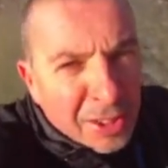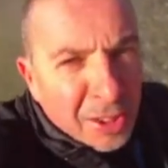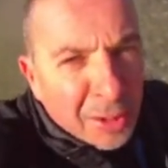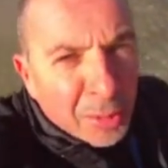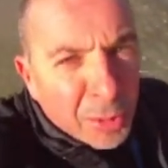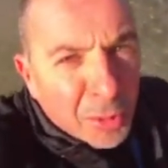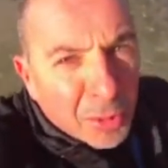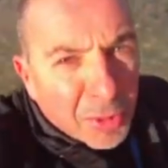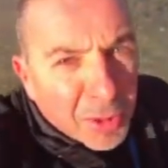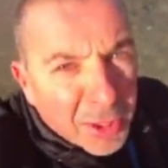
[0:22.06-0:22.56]

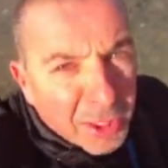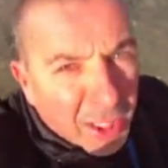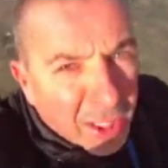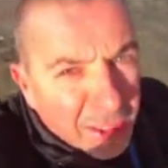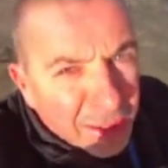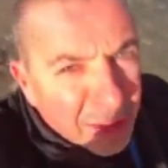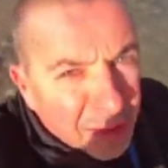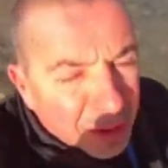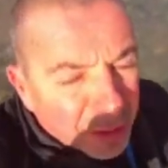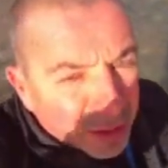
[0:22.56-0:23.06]
Comunque
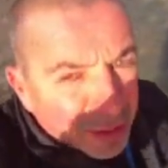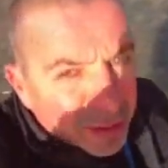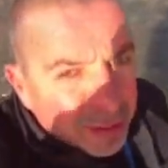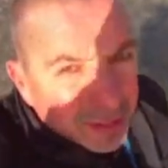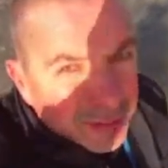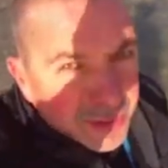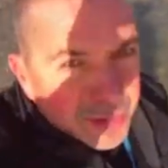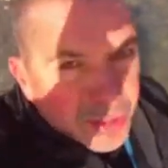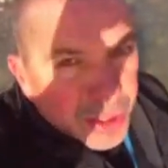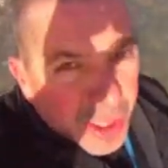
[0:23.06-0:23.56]
dai, oh,
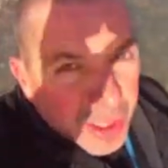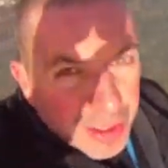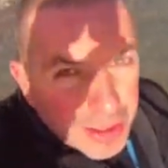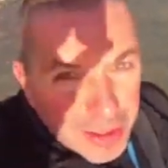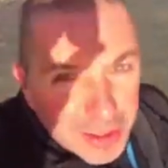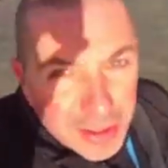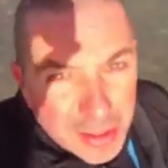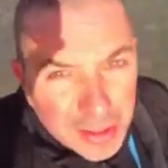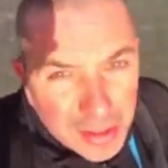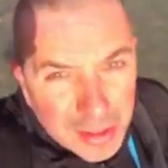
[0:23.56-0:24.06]
c'hai
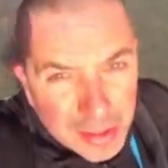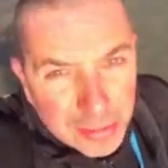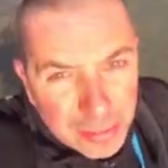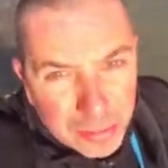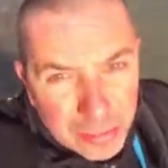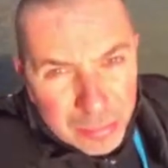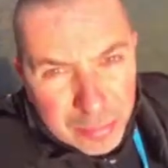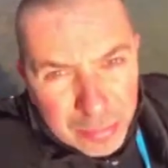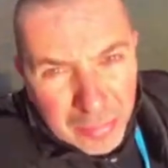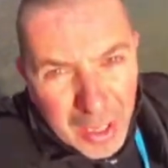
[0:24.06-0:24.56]

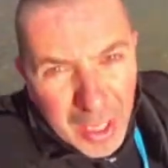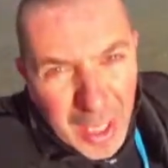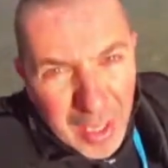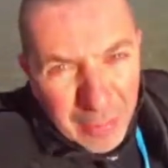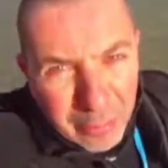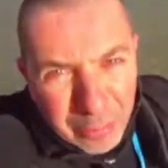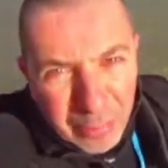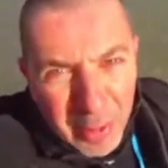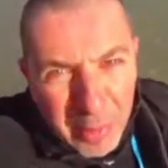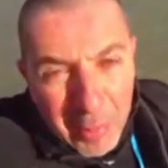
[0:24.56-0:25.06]

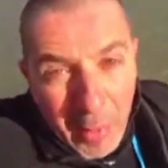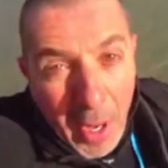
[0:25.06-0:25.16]
ampi